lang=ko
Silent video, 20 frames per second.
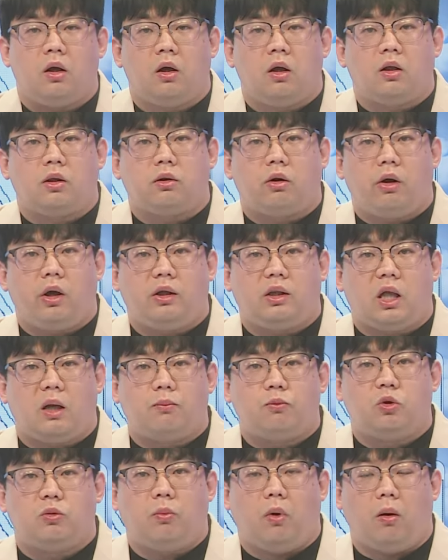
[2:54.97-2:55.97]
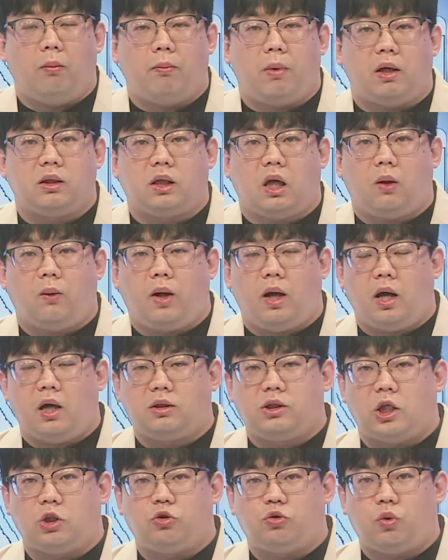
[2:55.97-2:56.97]
서해남부
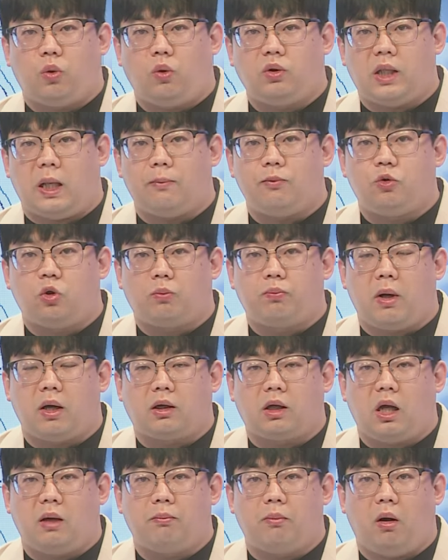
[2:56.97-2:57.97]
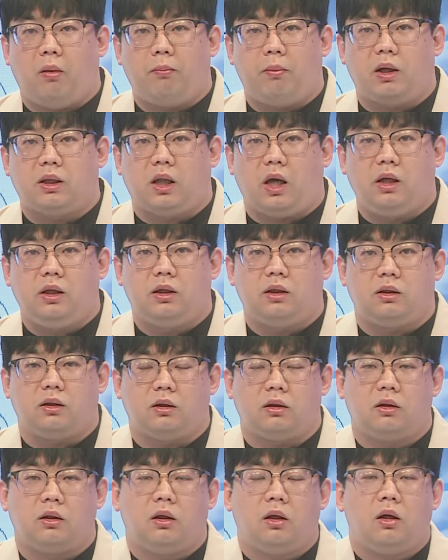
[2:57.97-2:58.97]
먼바다와 제주도 남쪽 바깥 먼바다에는